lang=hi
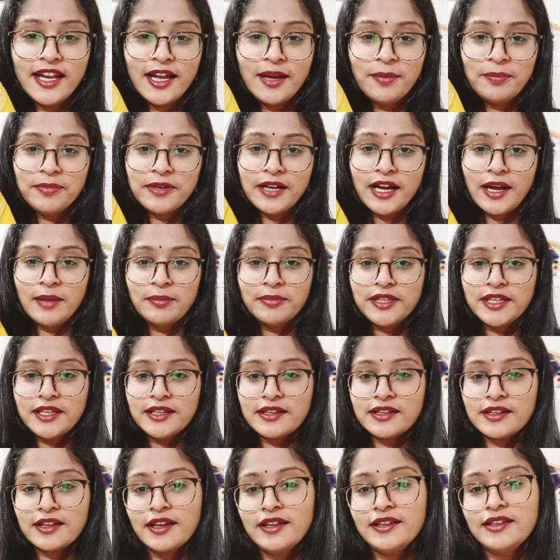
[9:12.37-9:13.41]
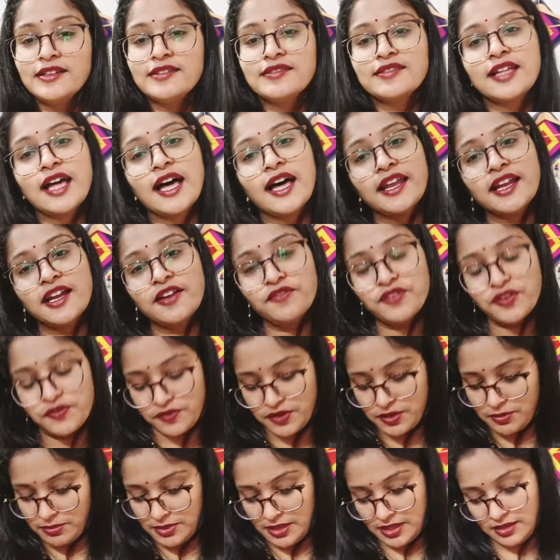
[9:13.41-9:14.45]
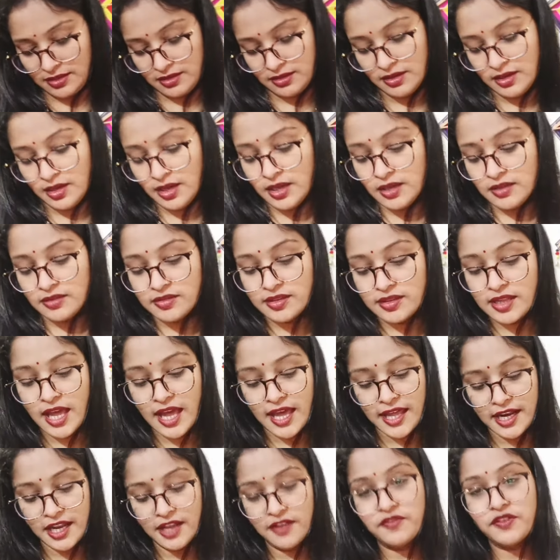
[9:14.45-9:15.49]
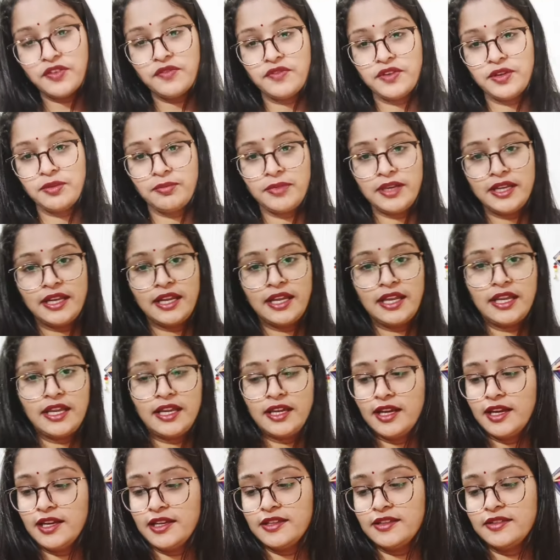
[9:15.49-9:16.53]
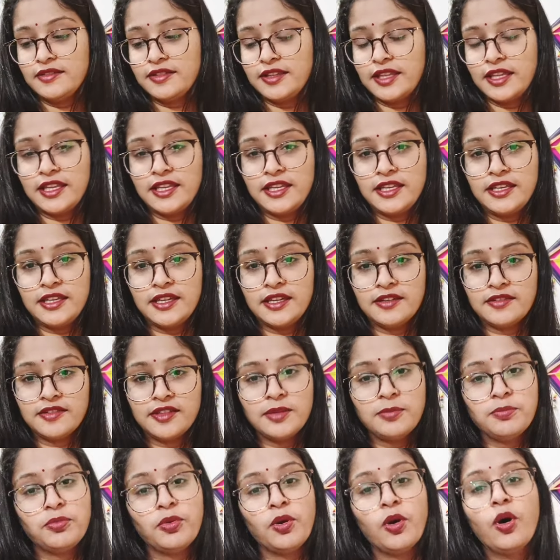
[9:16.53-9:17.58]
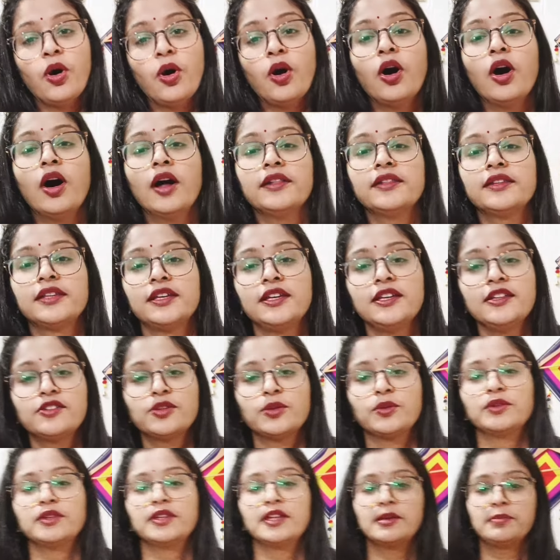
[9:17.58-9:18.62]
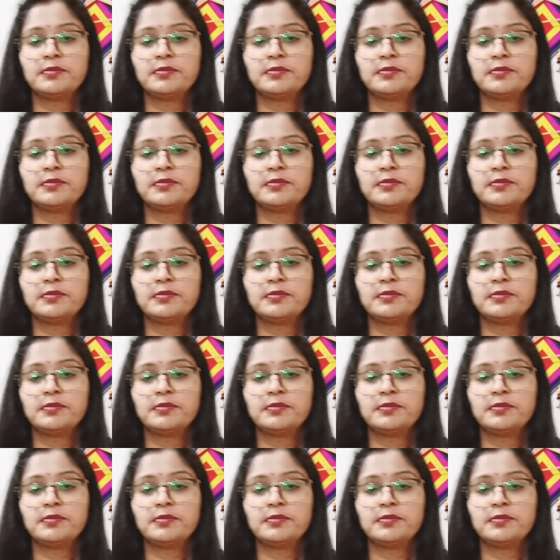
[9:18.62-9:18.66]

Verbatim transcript: आप काम देख रहे हैं कि सारा विविंग में है सारा विविंग में रहेगा इस तरीके से बहुत ही सुंदर